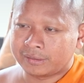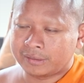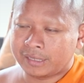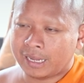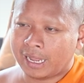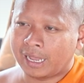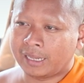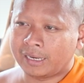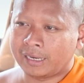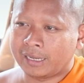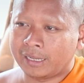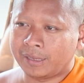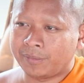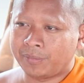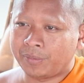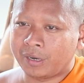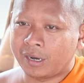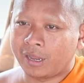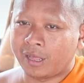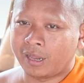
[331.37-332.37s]
ca để
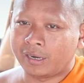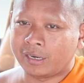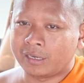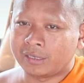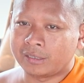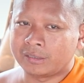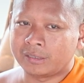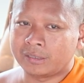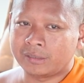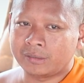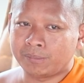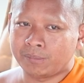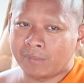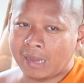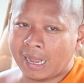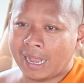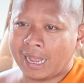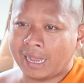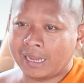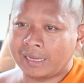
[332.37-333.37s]
đo nơi
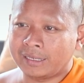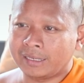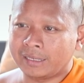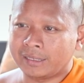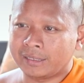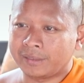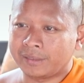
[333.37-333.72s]
bài